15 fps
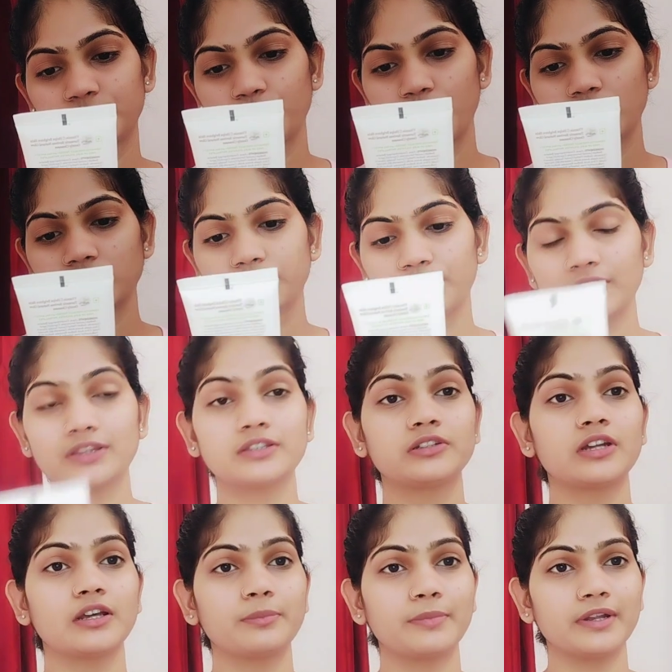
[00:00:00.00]
वॉश विद
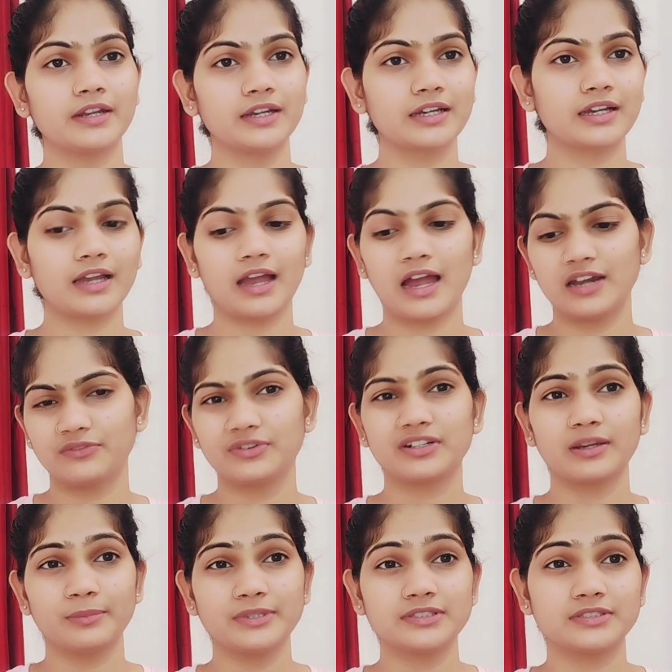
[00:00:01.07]
टर्मरिक एंड
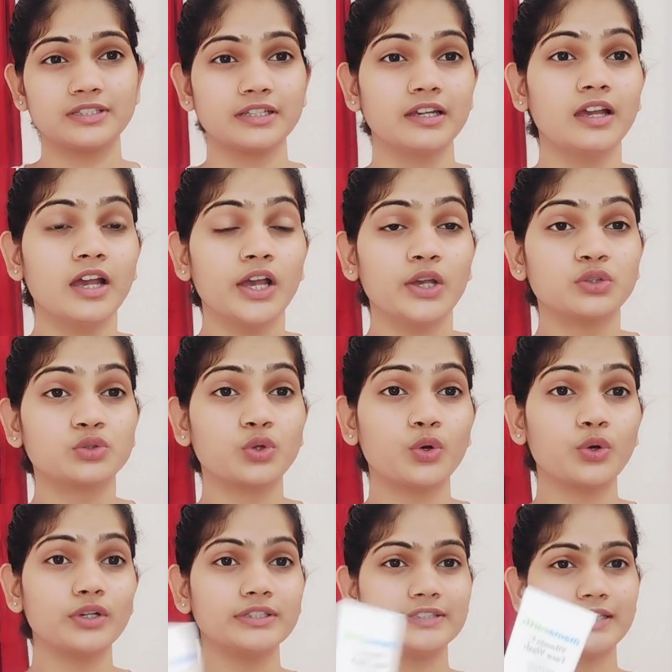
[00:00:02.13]
विटामिन सी
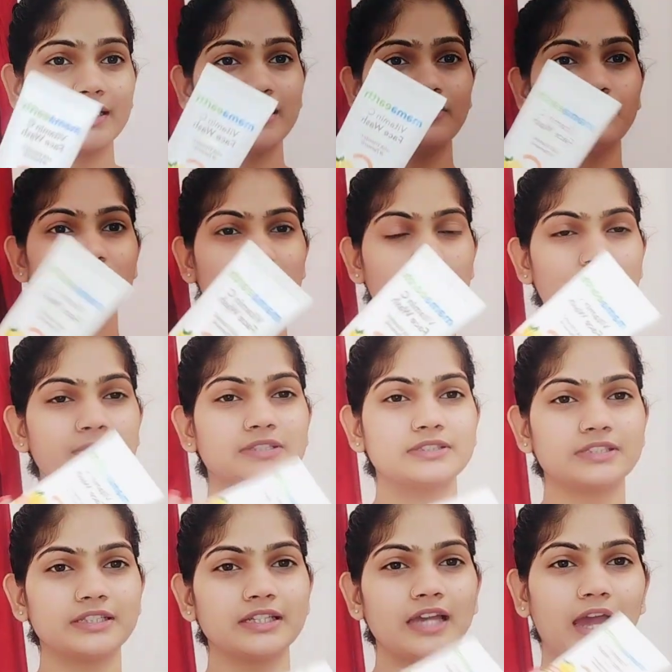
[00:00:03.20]
सो ये विटामिन
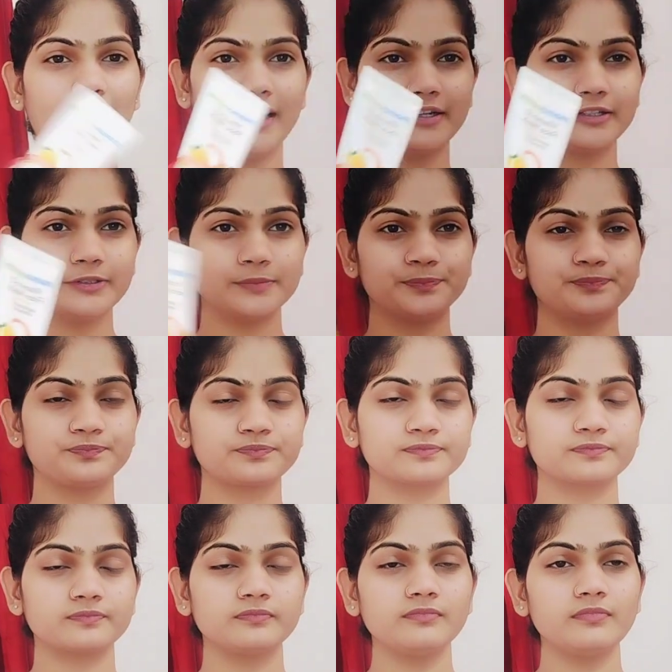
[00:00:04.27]
सी एंड
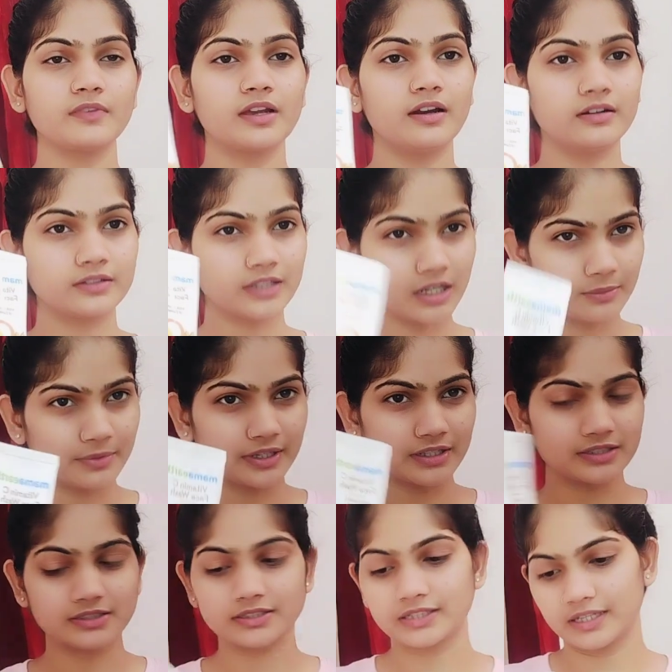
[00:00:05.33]
टर्मरिक
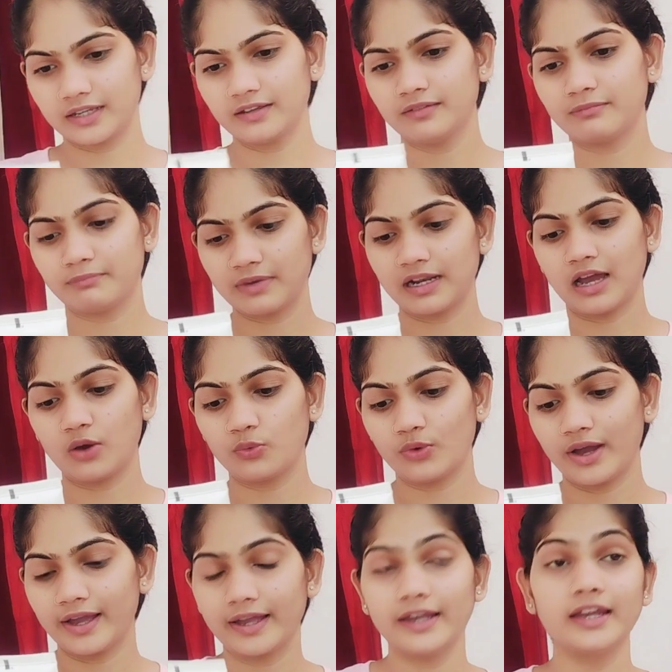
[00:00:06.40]
से बना हुआ
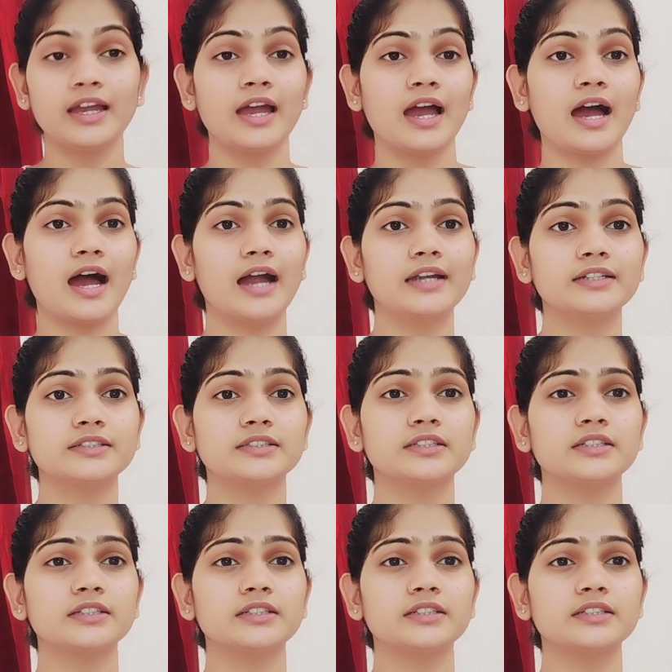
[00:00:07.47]
है एंड